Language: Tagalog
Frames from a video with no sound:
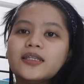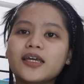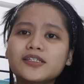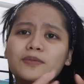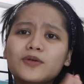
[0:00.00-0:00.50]

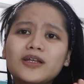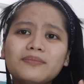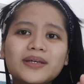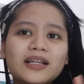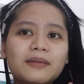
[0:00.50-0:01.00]
Naisip ko lang
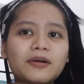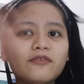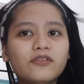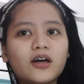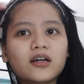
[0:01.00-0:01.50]
bigla
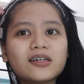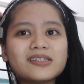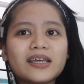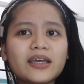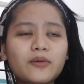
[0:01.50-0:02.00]
mag-vlog
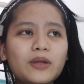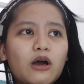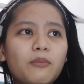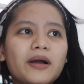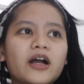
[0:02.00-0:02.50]
kasi wala
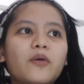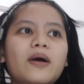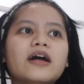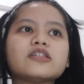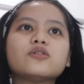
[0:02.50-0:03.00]
akong
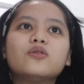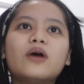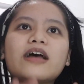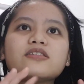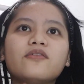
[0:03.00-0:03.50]
magawa. So,
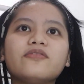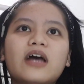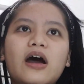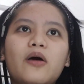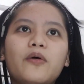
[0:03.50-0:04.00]
as of
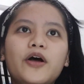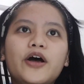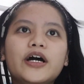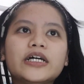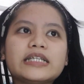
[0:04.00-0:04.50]
now,
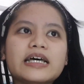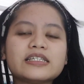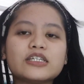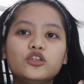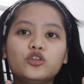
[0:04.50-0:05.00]

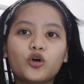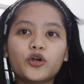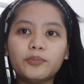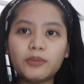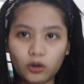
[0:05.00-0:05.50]
nasa
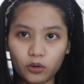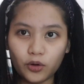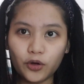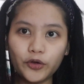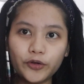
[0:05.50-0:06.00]
dorm
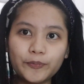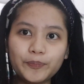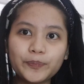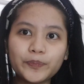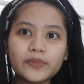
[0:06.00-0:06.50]
ako
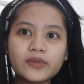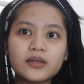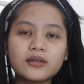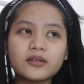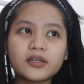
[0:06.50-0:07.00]

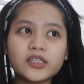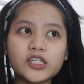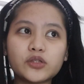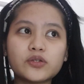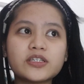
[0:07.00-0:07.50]

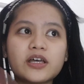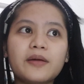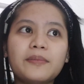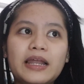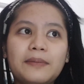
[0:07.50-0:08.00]
dito sa
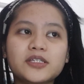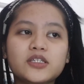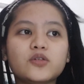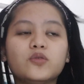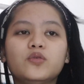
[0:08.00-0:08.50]
malapit
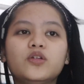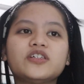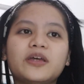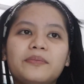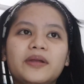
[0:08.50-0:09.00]
sa school,
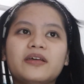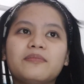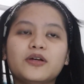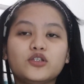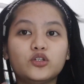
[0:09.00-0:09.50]
syempre,
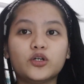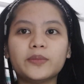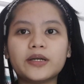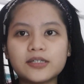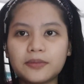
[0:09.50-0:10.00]
magdo-dorm
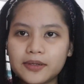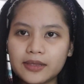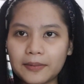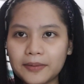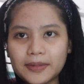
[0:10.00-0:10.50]
ka, syempre,
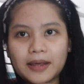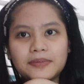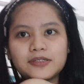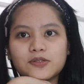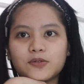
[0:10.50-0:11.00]
dapat
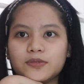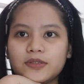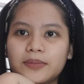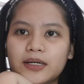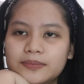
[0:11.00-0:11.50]
malapit sa school,
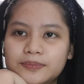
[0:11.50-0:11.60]
di ba?